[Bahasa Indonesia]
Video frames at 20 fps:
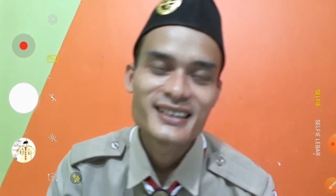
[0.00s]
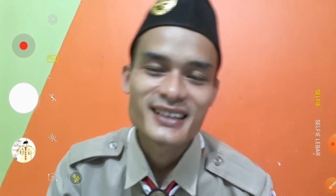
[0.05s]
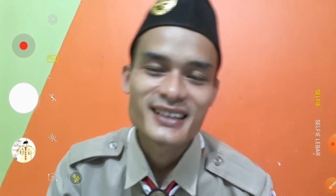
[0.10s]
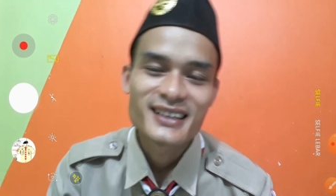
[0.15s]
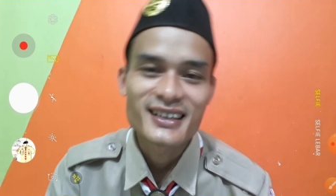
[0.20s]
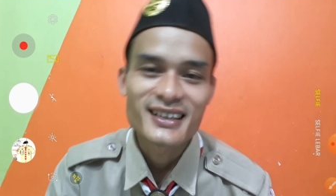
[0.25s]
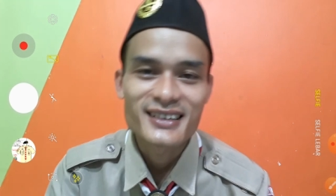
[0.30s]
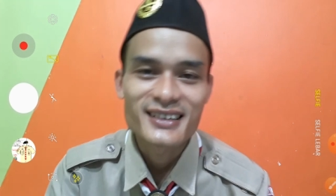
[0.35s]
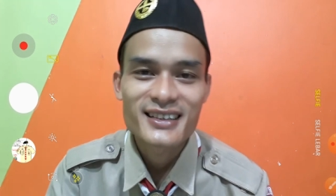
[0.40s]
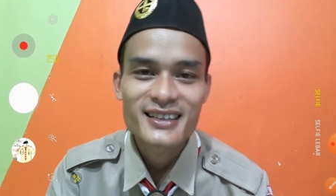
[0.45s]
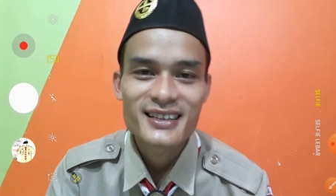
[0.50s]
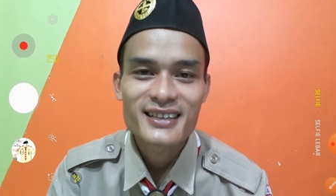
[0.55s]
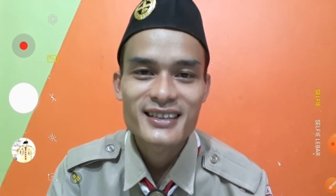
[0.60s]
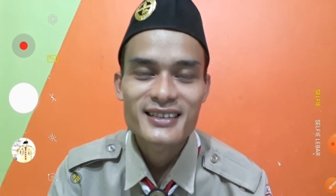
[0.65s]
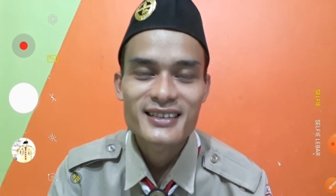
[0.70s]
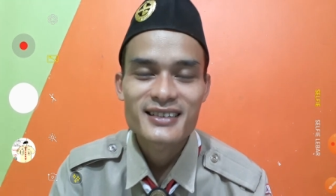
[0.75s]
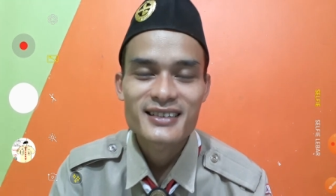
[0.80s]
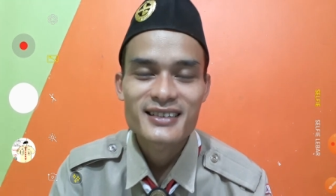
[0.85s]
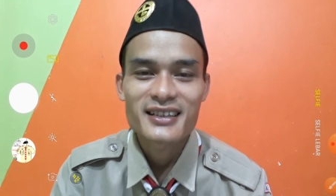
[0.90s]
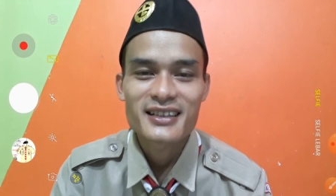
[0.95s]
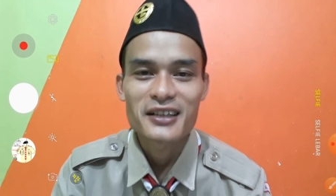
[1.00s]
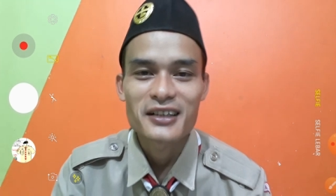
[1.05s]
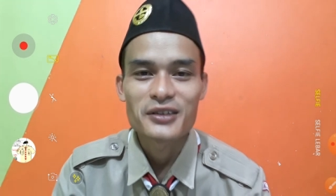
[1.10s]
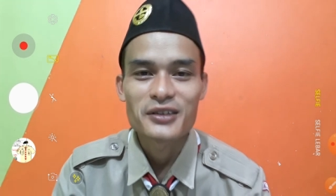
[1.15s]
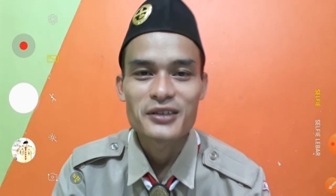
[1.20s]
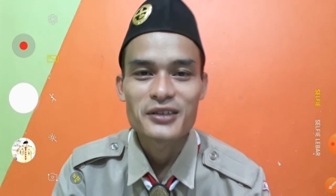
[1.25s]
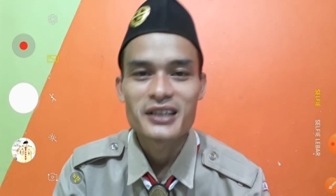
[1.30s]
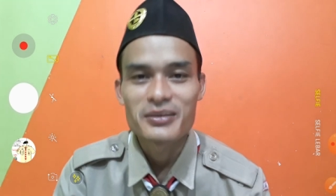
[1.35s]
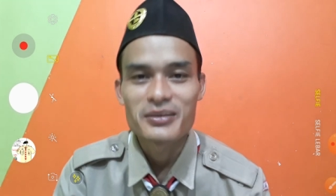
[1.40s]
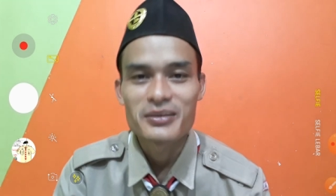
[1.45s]
karena kalau
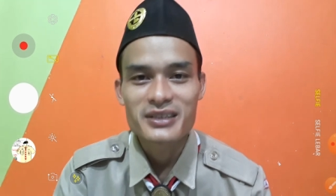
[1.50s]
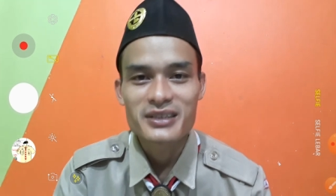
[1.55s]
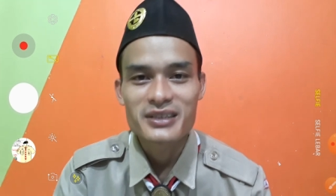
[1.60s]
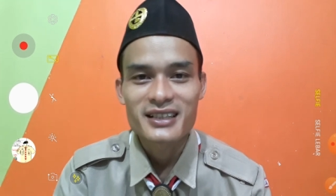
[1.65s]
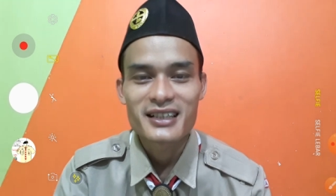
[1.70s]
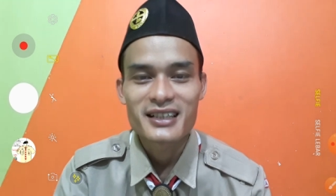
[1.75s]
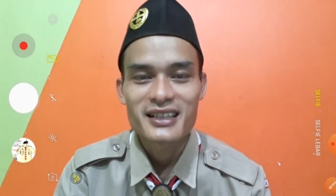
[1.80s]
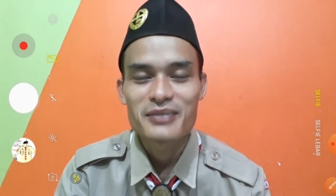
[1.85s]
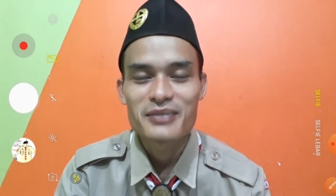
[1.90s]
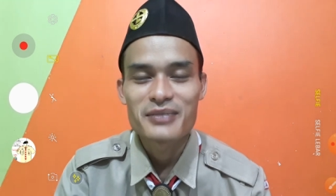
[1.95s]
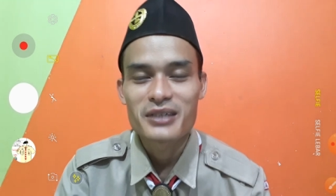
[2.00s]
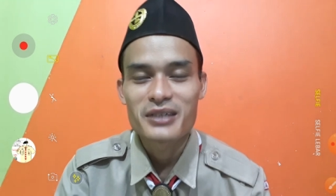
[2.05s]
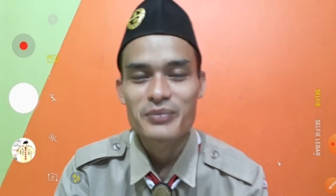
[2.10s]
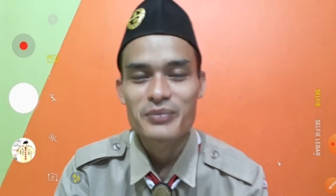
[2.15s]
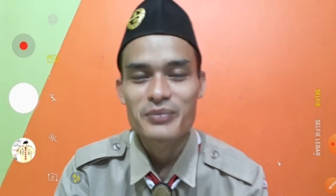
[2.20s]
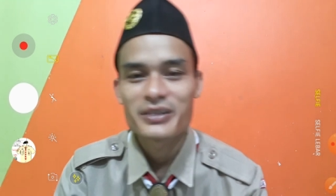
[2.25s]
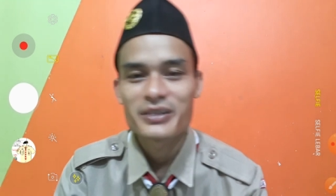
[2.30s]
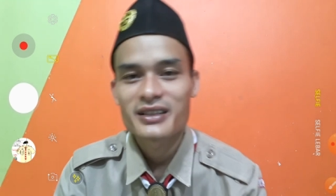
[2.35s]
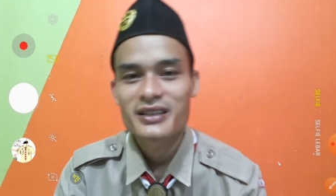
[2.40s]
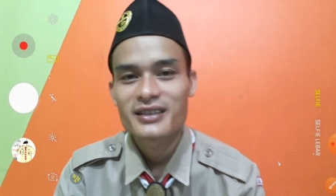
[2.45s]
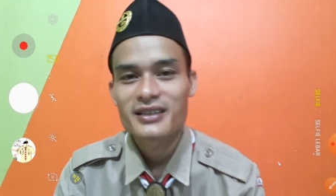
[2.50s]
nggak berseragam rapi